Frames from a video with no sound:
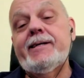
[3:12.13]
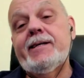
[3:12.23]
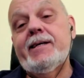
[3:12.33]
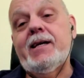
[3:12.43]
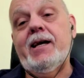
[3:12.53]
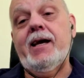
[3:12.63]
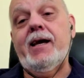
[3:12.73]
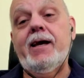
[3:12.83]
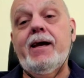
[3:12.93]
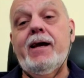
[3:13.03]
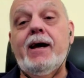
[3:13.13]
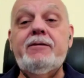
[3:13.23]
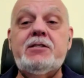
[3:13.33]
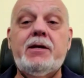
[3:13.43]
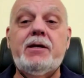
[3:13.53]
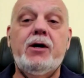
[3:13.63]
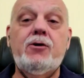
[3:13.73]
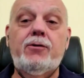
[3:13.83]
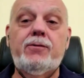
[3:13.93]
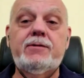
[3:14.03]
que a veces es
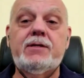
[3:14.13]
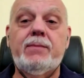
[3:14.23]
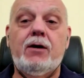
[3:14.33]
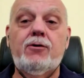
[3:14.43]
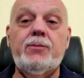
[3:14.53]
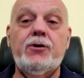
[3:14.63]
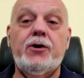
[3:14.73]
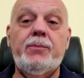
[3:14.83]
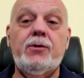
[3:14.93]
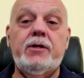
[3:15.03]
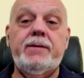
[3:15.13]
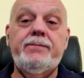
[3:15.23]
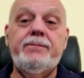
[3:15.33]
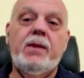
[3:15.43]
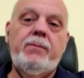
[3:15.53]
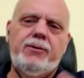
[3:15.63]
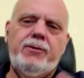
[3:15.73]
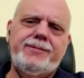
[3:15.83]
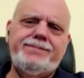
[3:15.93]
mejor llamarlo como corresponde. Pero bueno.